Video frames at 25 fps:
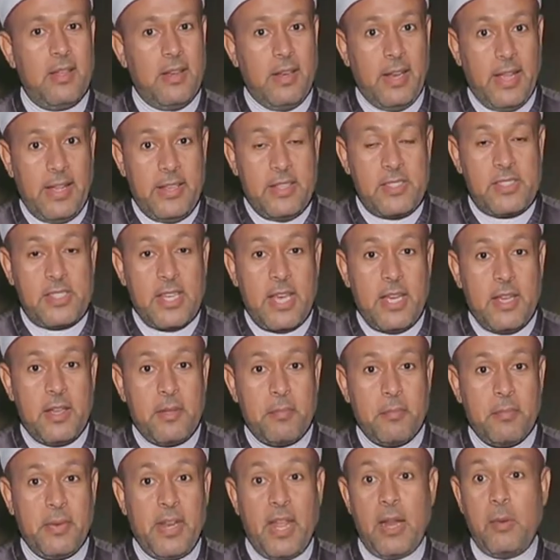ليس
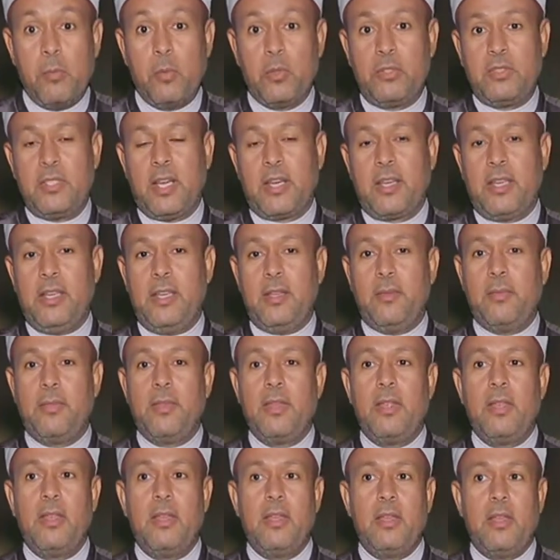من المتقين
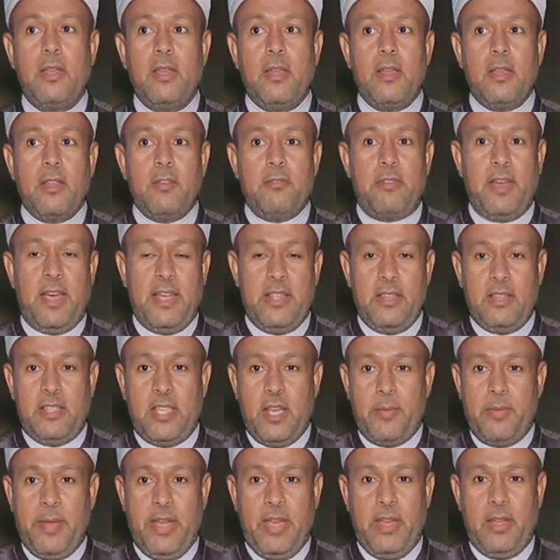
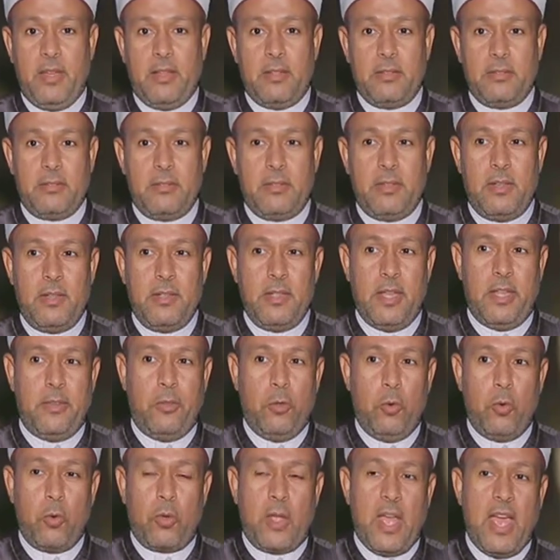فعندما
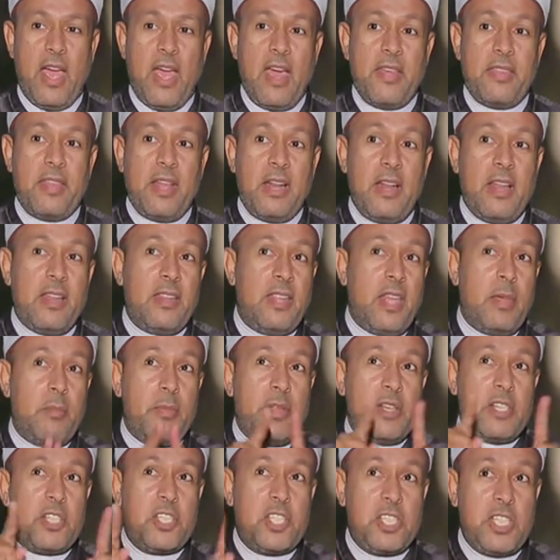يدعوك هذا الذي
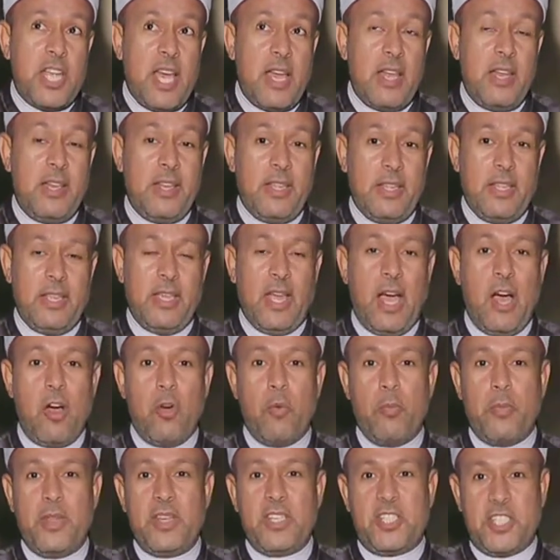من شأله
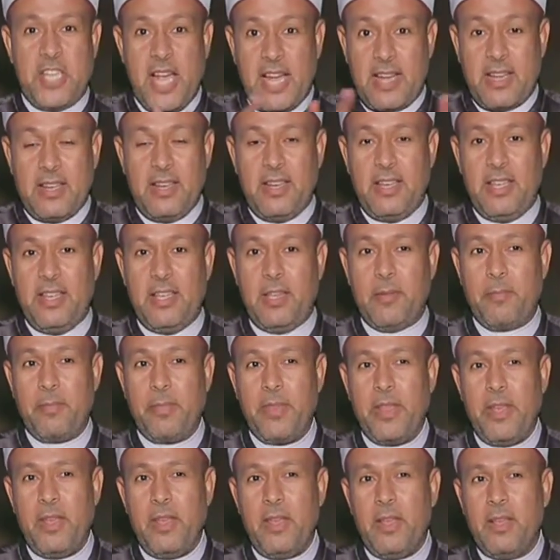أو من شكله
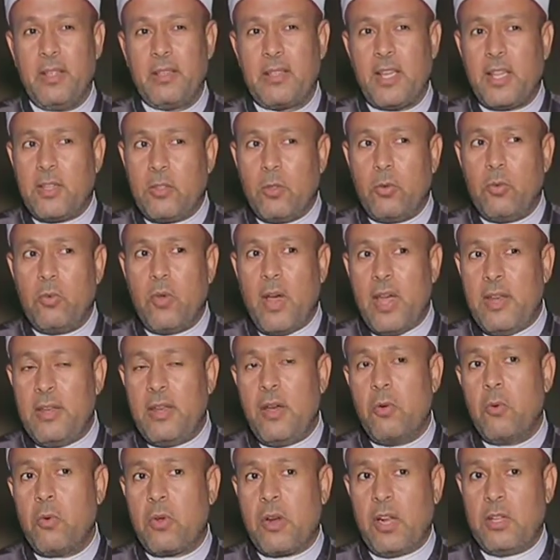تظن
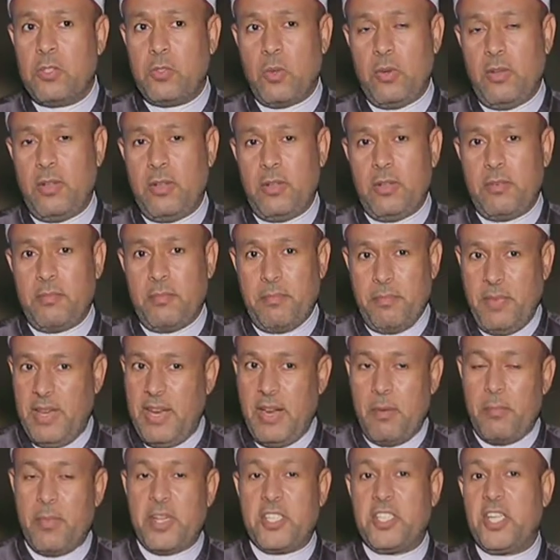أنه رجل من
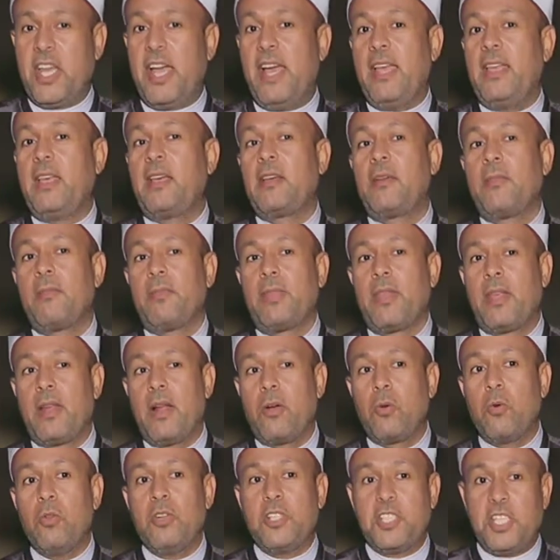المشايخ
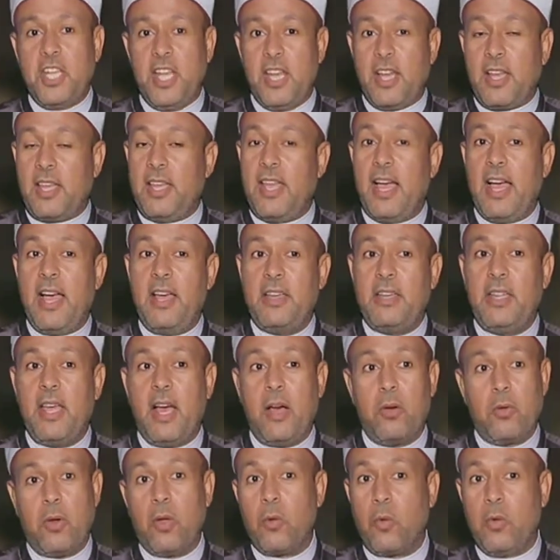رجل شيخ يعني
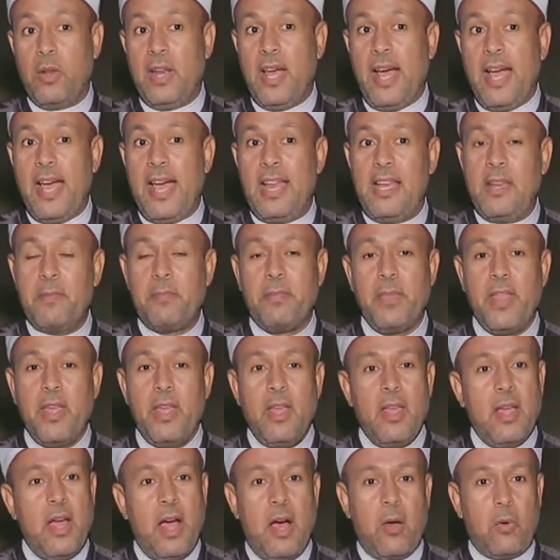أو رجل عالم
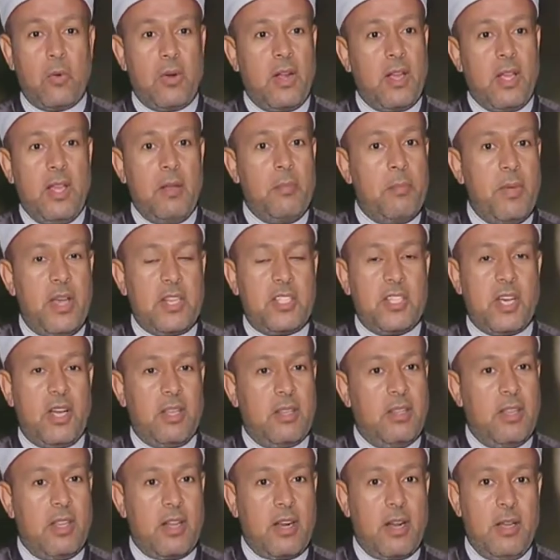أو رجل ما شاء
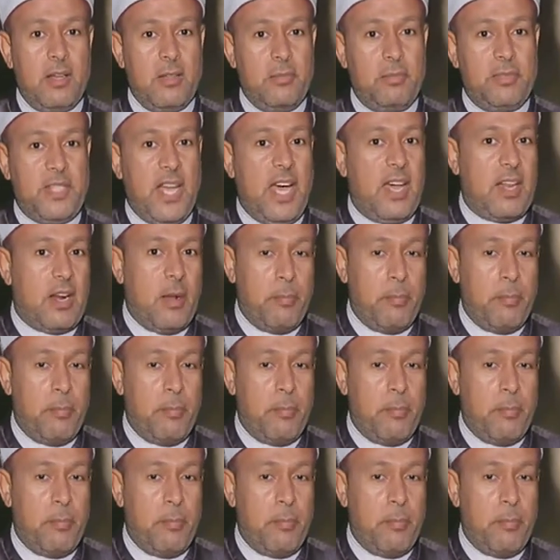الله بتاع